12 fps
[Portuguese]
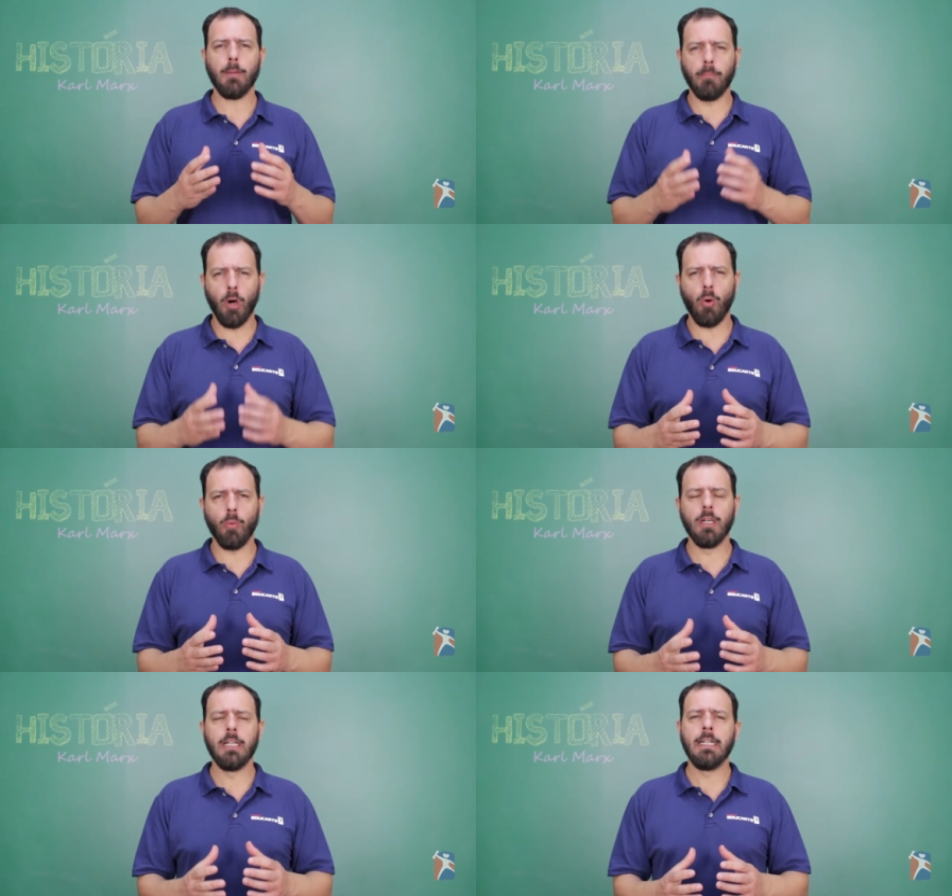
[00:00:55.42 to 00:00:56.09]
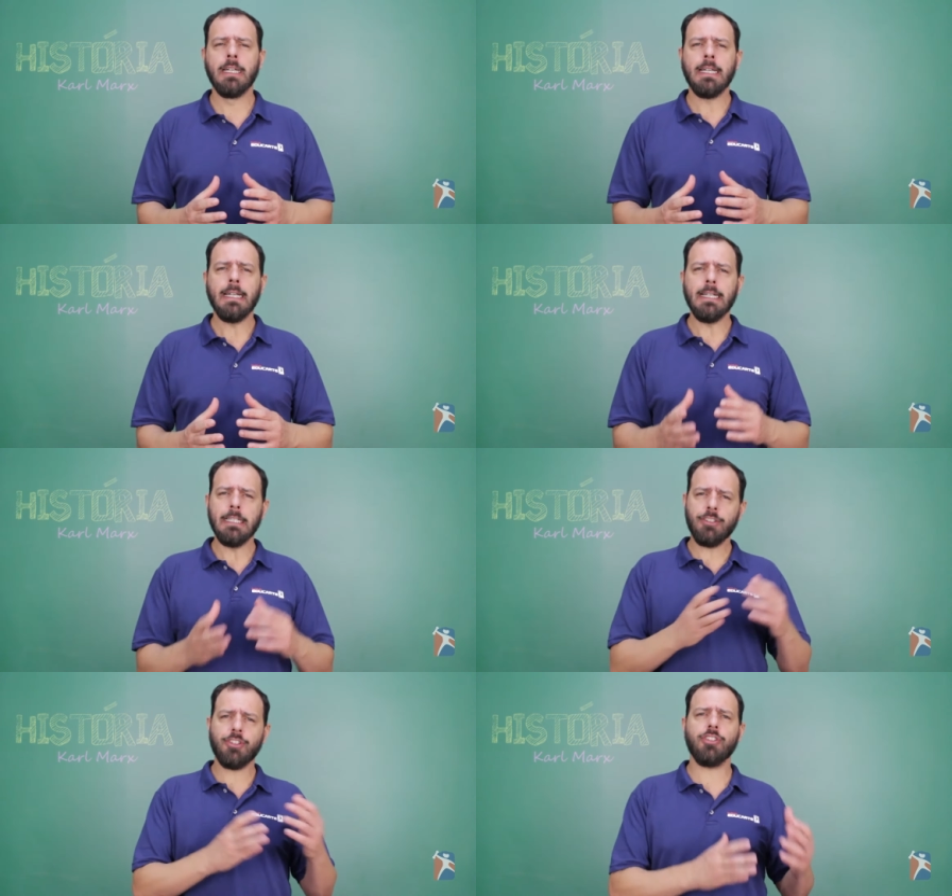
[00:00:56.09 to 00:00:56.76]
Bom,
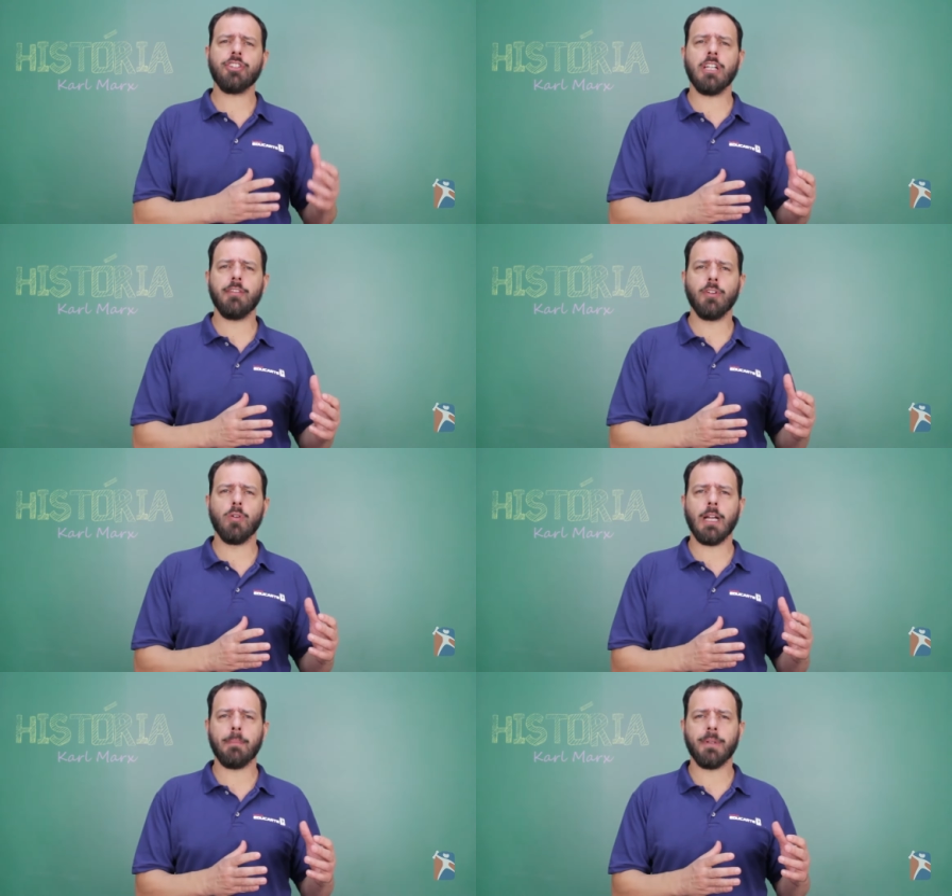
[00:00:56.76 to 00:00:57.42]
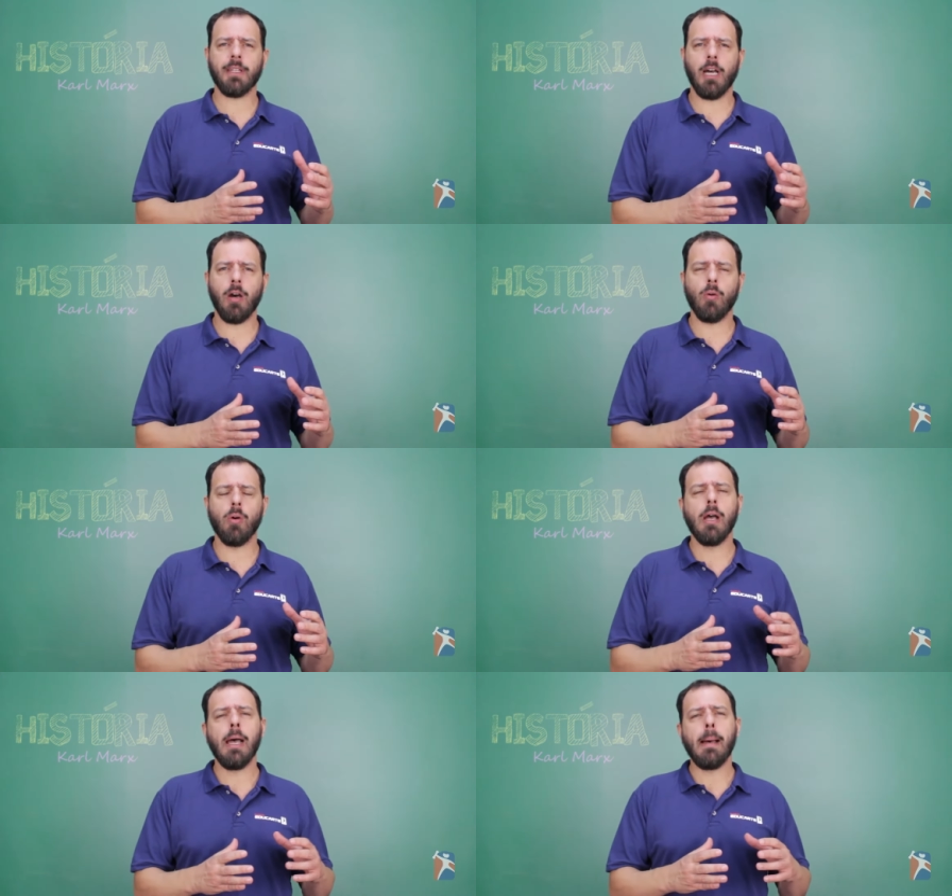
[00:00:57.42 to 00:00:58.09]
Antes de escrever O
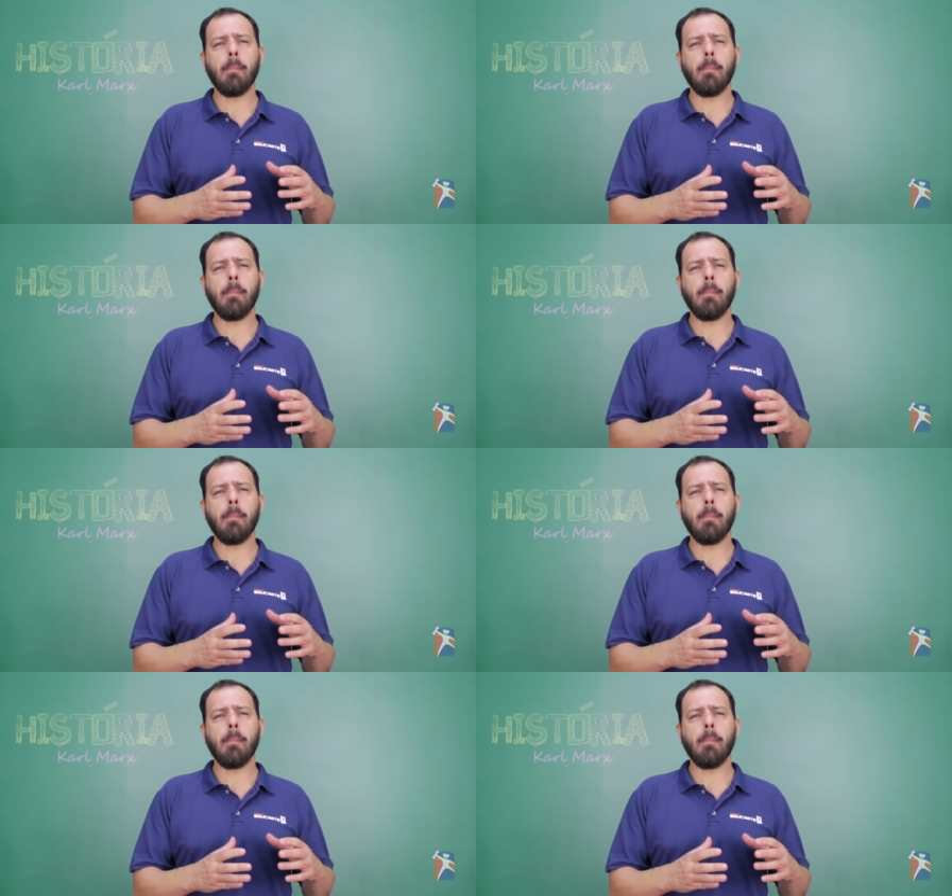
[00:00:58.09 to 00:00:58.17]
Capital,